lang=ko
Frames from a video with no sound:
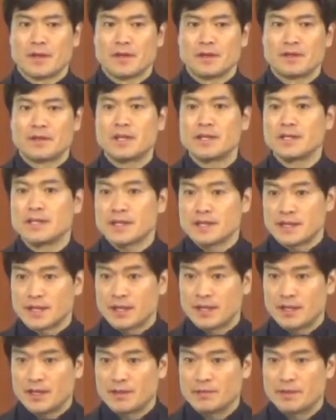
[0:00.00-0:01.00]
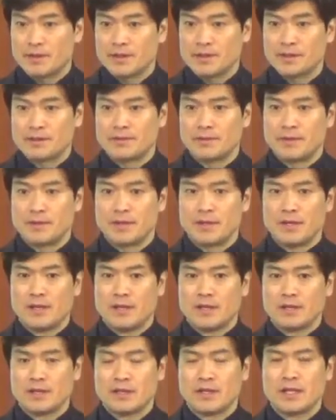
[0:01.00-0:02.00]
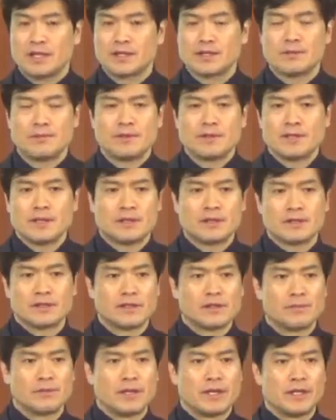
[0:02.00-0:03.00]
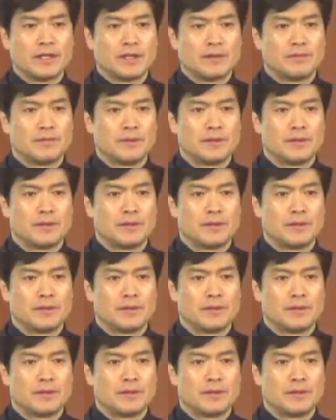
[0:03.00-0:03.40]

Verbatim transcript: 그런 세상이 되어버렸습니다. 그러나 성리사는 그러면 아니니다